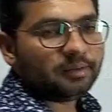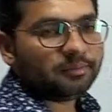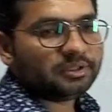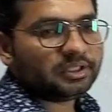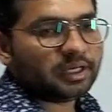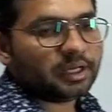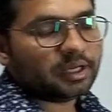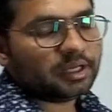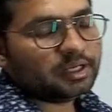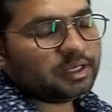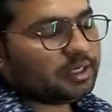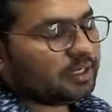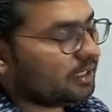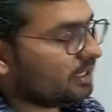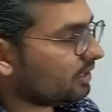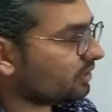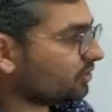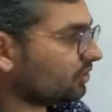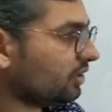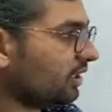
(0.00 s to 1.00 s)
क्या बताया
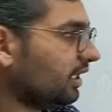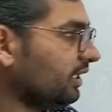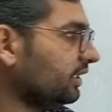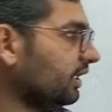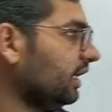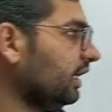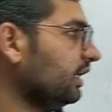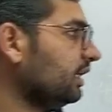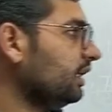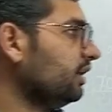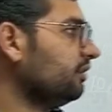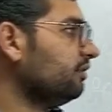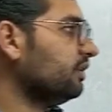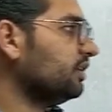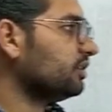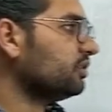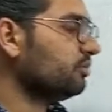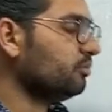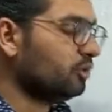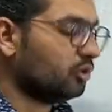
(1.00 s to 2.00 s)
एक साधारण
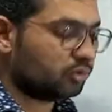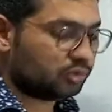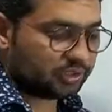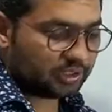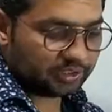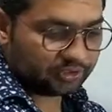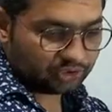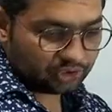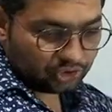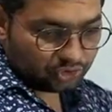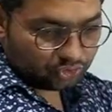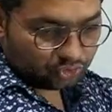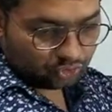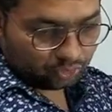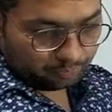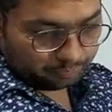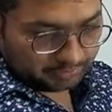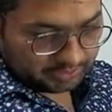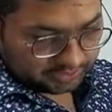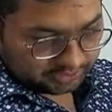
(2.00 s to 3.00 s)
वर्ष में होते हैं तीन
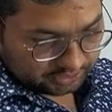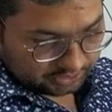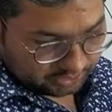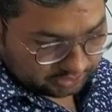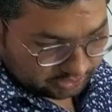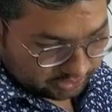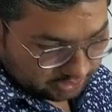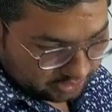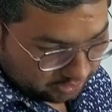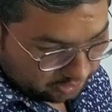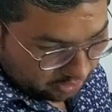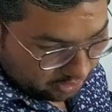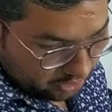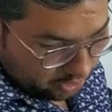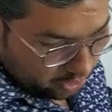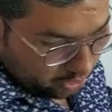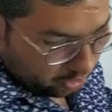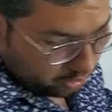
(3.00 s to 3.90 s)
सौ पैंसठ दिन